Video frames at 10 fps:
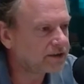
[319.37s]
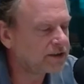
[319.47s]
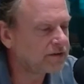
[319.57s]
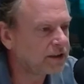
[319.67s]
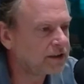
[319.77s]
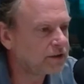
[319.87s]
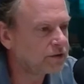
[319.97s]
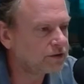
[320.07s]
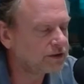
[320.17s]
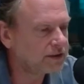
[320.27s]
że się właśnie
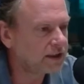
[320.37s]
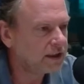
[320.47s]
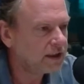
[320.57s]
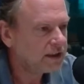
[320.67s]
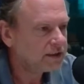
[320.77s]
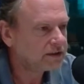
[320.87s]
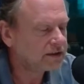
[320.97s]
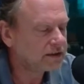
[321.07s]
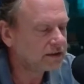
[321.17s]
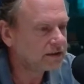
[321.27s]
korzysta z
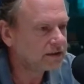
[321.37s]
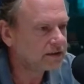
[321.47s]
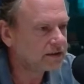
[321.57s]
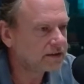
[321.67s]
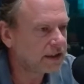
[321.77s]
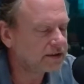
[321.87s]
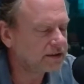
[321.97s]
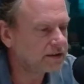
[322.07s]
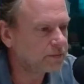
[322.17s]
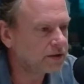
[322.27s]
tych
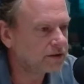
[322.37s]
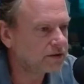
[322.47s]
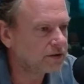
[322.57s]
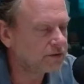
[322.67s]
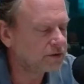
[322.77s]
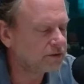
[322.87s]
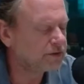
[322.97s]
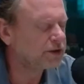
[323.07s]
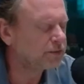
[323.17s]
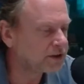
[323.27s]
stacji benzynowych o
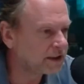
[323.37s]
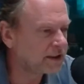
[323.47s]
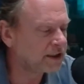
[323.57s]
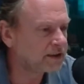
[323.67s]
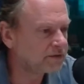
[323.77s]
wyższym standardzie,